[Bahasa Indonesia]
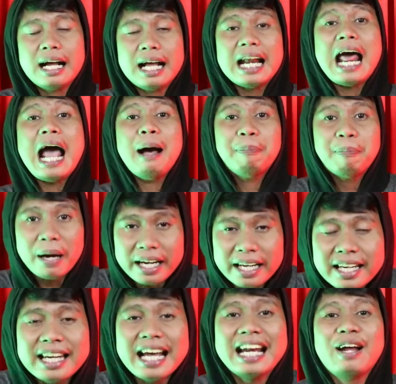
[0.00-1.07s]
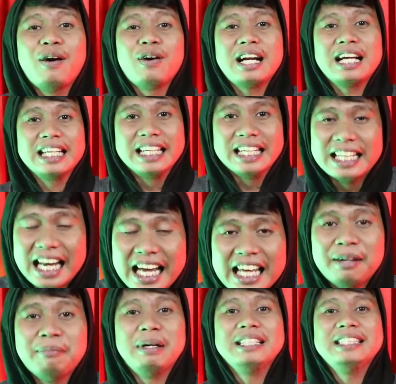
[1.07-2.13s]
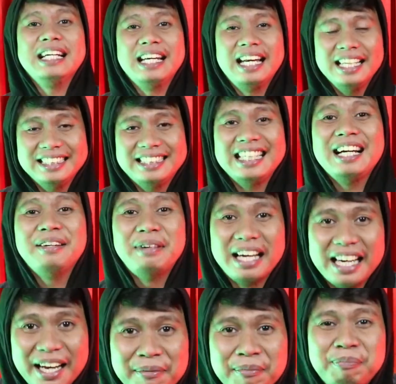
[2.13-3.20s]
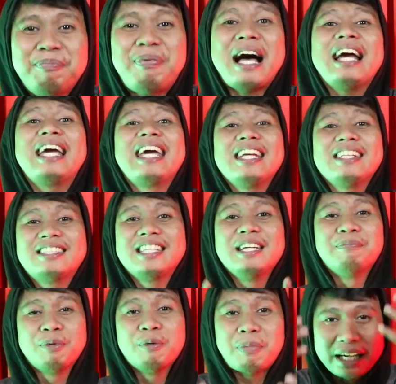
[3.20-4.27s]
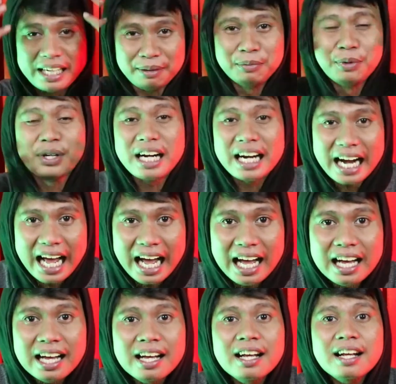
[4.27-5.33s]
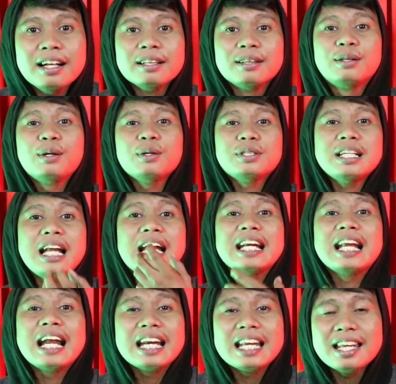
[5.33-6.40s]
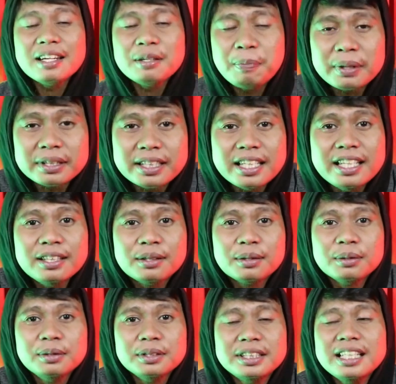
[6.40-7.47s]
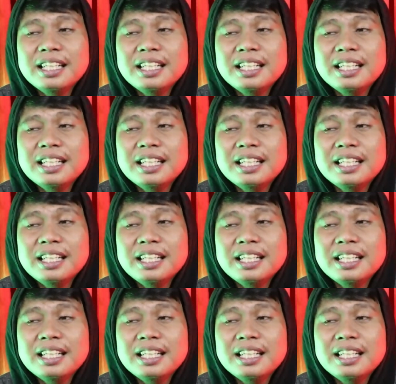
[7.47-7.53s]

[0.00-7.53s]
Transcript: Kenapa ini ada orang gila yang bajalang tengah malam pakai cipu, pakai mukena, terus dandaninya seperti itu.